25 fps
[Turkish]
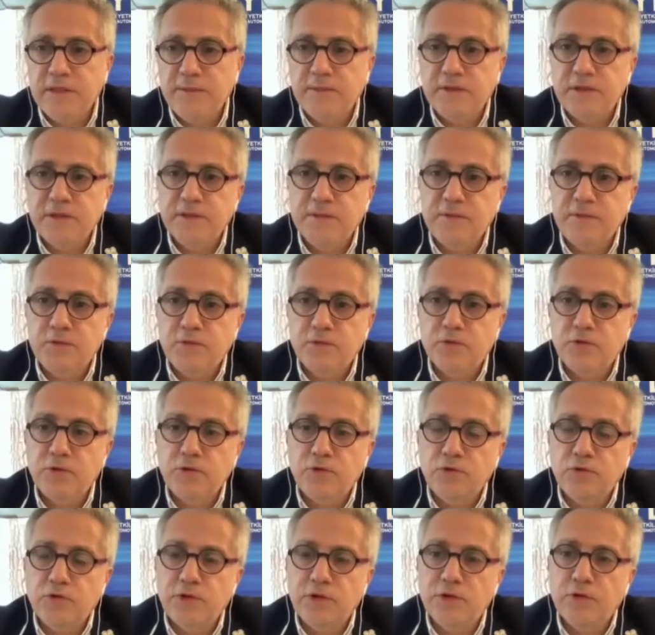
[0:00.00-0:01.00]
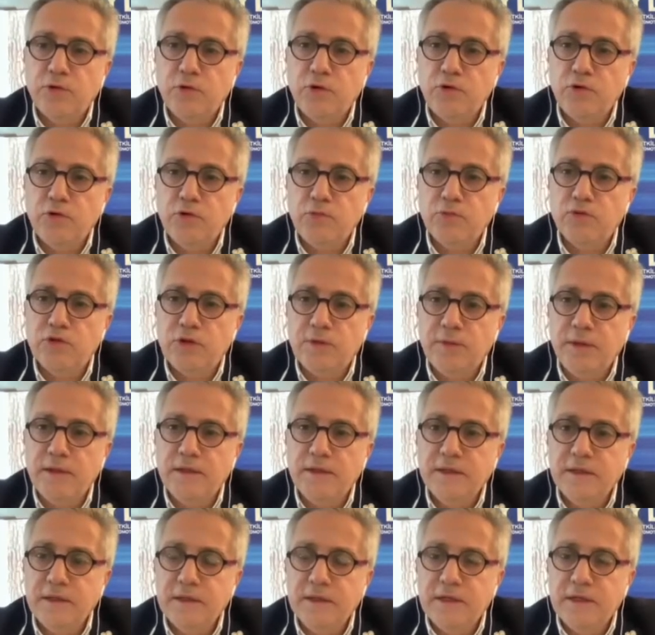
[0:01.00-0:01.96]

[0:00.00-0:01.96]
hepsini üzerine, koyduğumuz zaman